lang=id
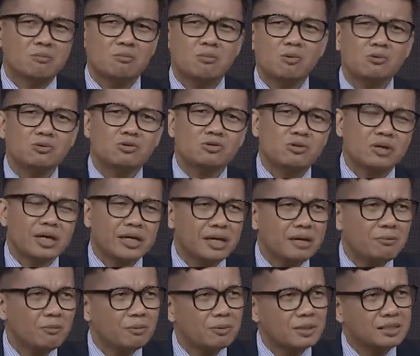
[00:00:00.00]
Muncullah
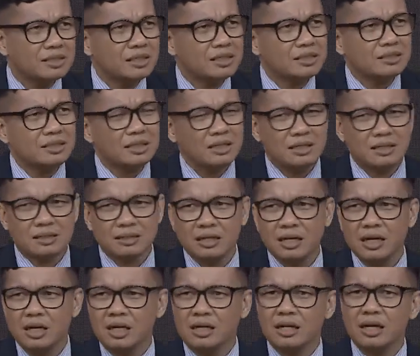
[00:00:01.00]
demo berjilid-jilid.
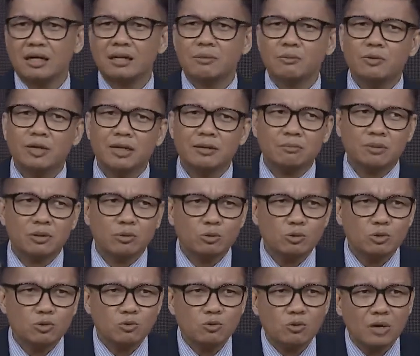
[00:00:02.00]
Yang kemudian
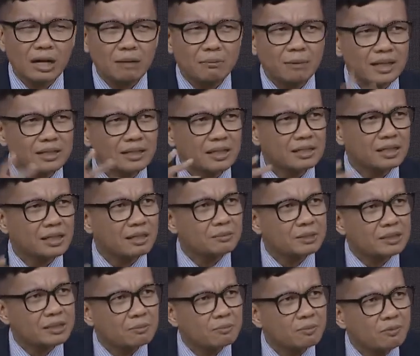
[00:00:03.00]
berujung ulamanya tidak
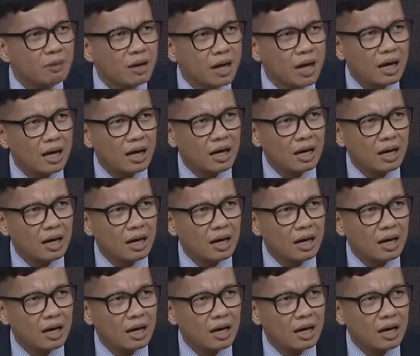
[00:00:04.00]
bisa pulang.